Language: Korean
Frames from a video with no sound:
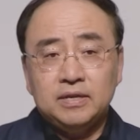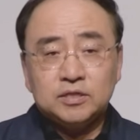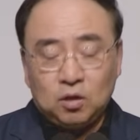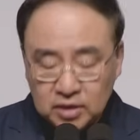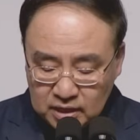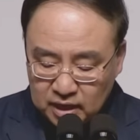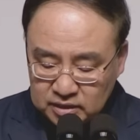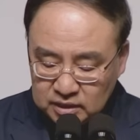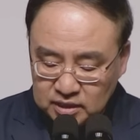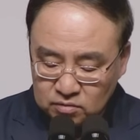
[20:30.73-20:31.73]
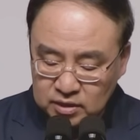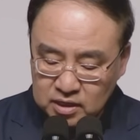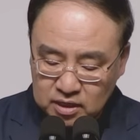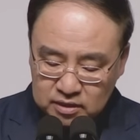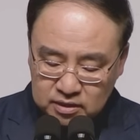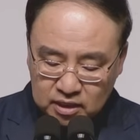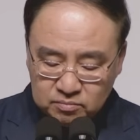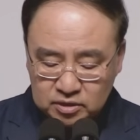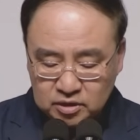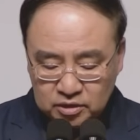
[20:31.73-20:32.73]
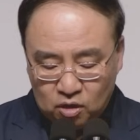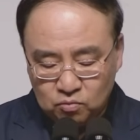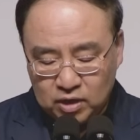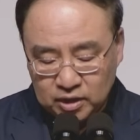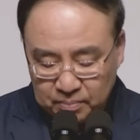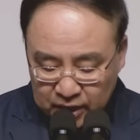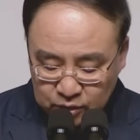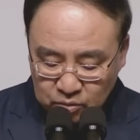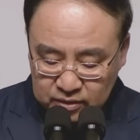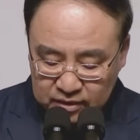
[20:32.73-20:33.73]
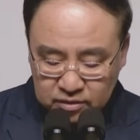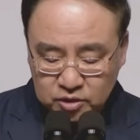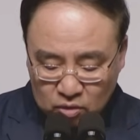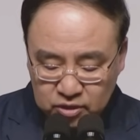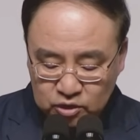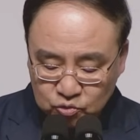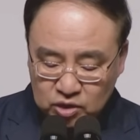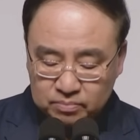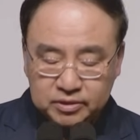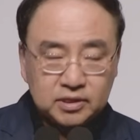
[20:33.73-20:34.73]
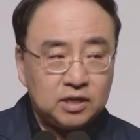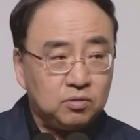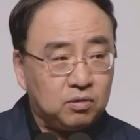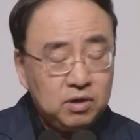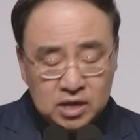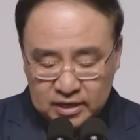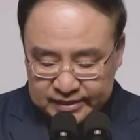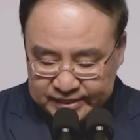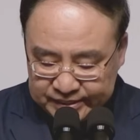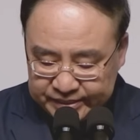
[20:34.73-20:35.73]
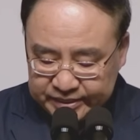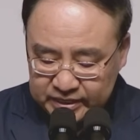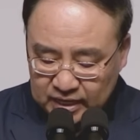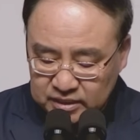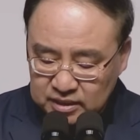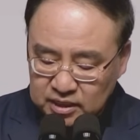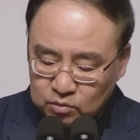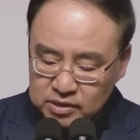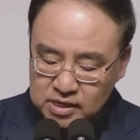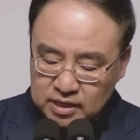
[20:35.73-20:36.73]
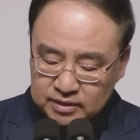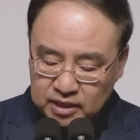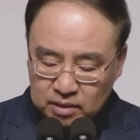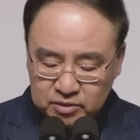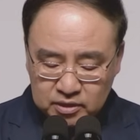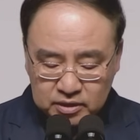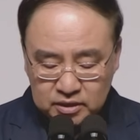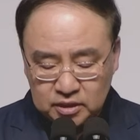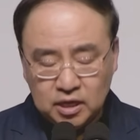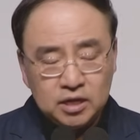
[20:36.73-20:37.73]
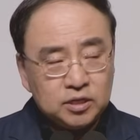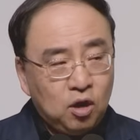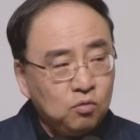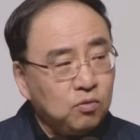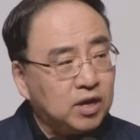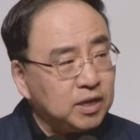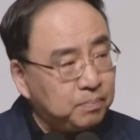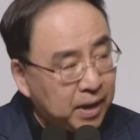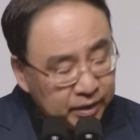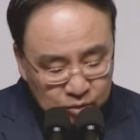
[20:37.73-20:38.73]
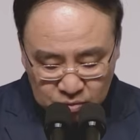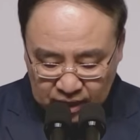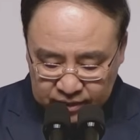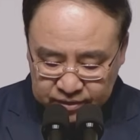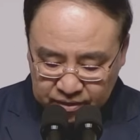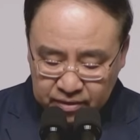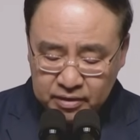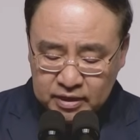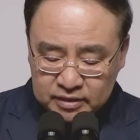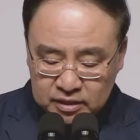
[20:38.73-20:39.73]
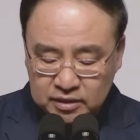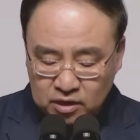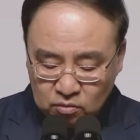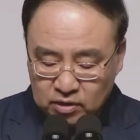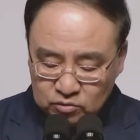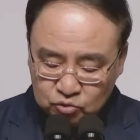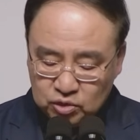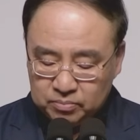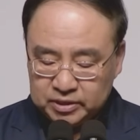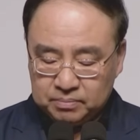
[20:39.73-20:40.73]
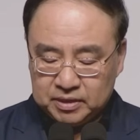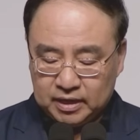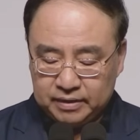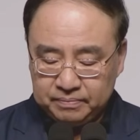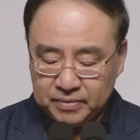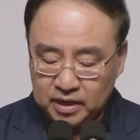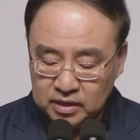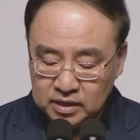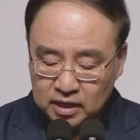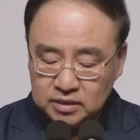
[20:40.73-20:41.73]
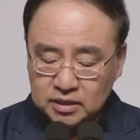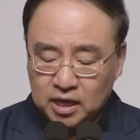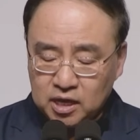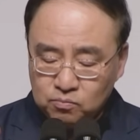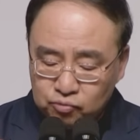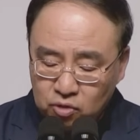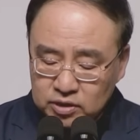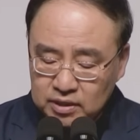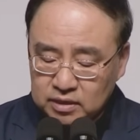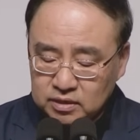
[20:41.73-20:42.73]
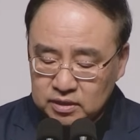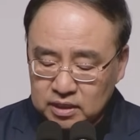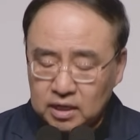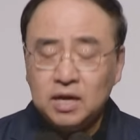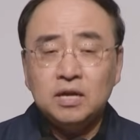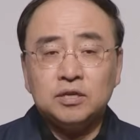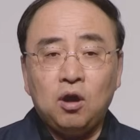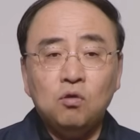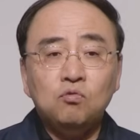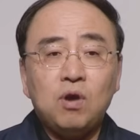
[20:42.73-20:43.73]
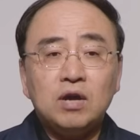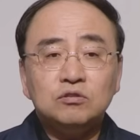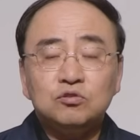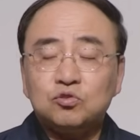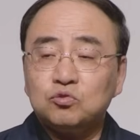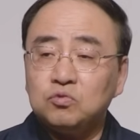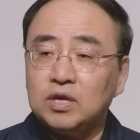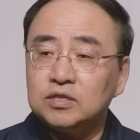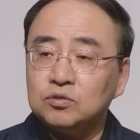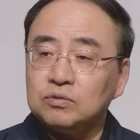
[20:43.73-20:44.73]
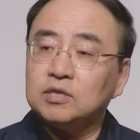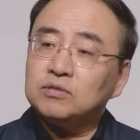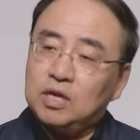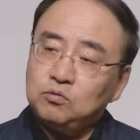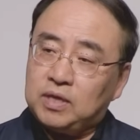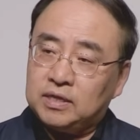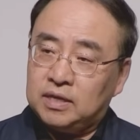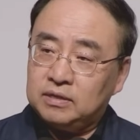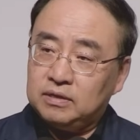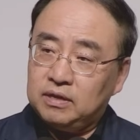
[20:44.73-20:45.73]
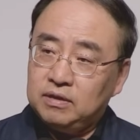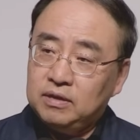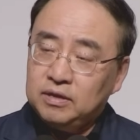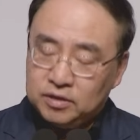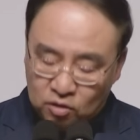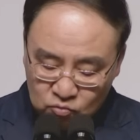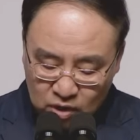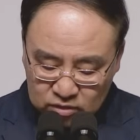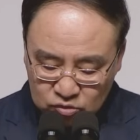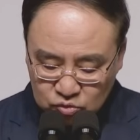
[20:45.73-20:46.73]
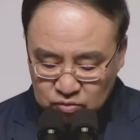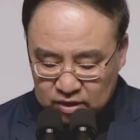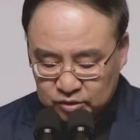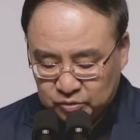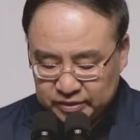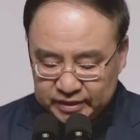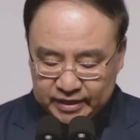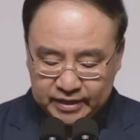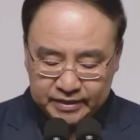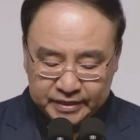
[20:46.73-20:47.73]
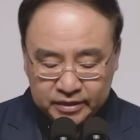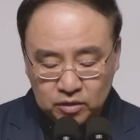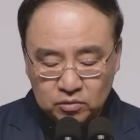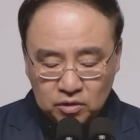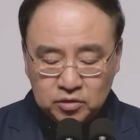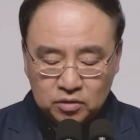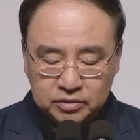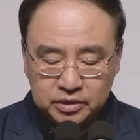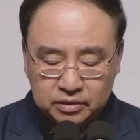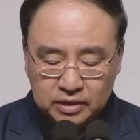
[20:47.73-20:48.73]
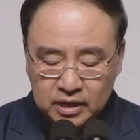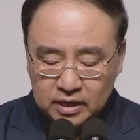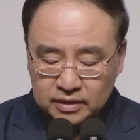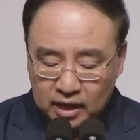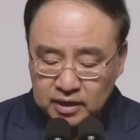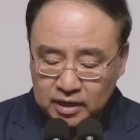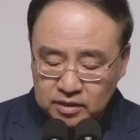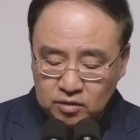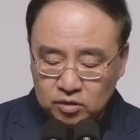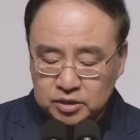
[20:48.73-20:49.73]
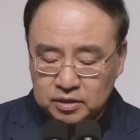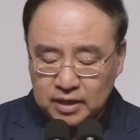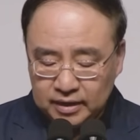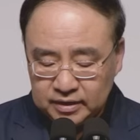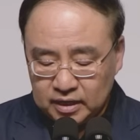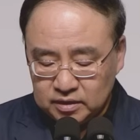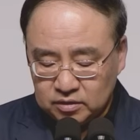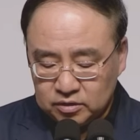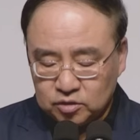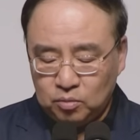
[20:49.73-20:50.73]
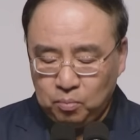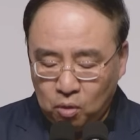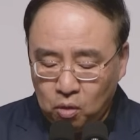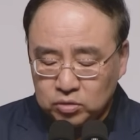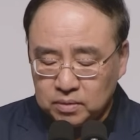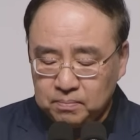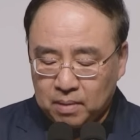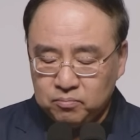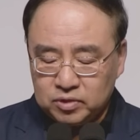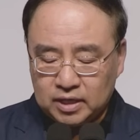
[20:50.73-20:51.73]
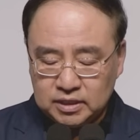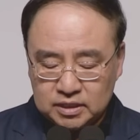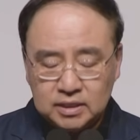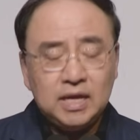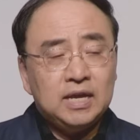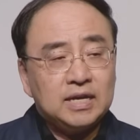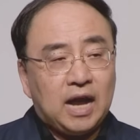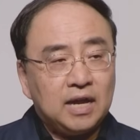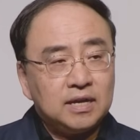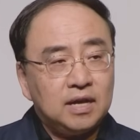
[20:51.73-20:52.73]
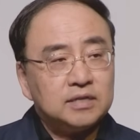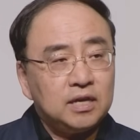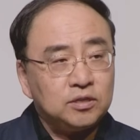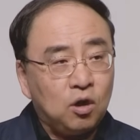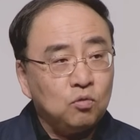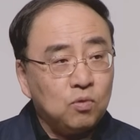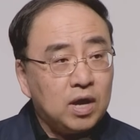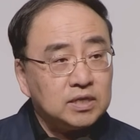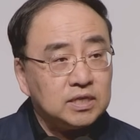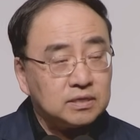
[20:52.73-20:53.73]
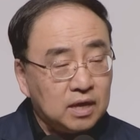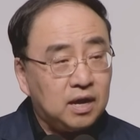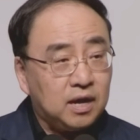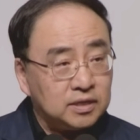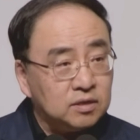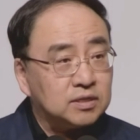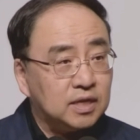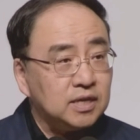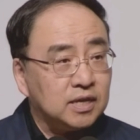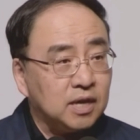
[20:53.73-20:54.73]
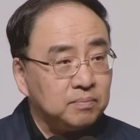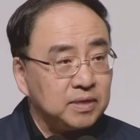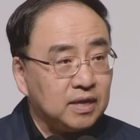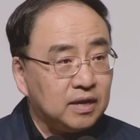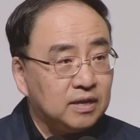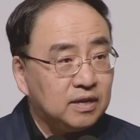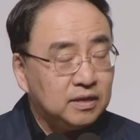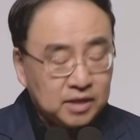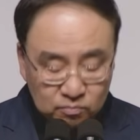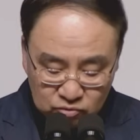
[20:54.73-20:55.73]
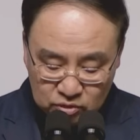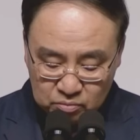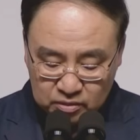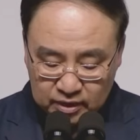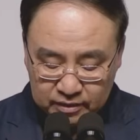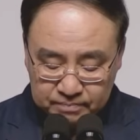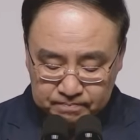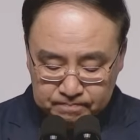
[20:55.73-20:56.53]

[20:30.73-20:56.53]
정의가 가치 있다고 생각하는 사람은 그 영광에 매료돼서 정의를 추구하면서 살고 지식이 가치 있다고 생각하는 사람은 그 영광에 매료돼서 지식의 영광을 추구하며 삽니다. 그러니까 인간은 하여간 무엇이 됐든지 영광을 추구하는 존재로 창조됐다는 거예요. 영광을 추구하는 존재. 자, 그리고 성경은요, 땅에 있는 것이든 하늘에 있는 것이든 모든 만물에는 각각의 영광이 있다. 이렇게 얘기합니다. 다음 구절 볼까요?